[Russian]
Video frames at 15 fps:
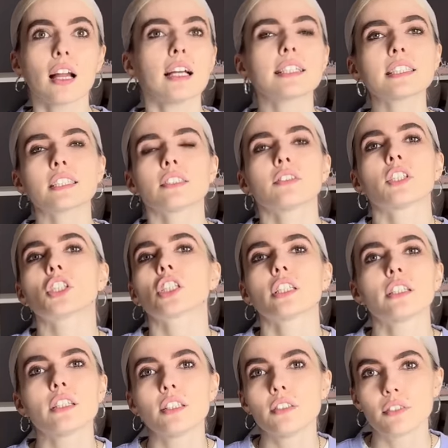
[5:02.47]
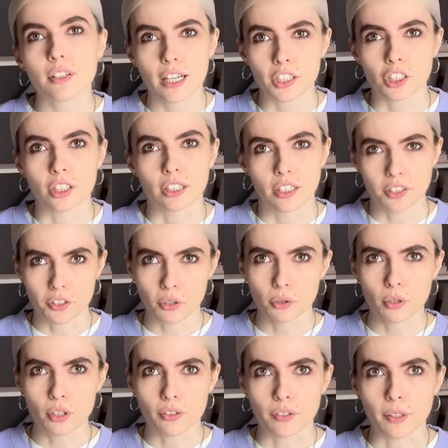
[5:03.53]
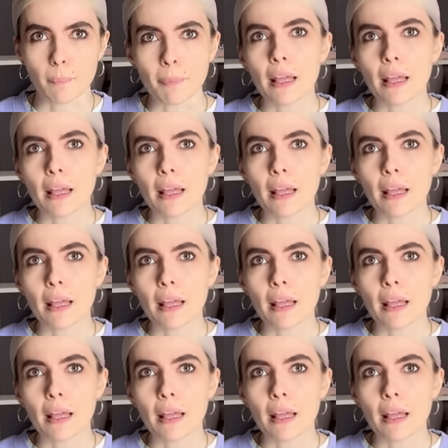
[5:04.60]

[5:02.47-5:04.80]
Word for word: Это совершенно не важно для Егоровой.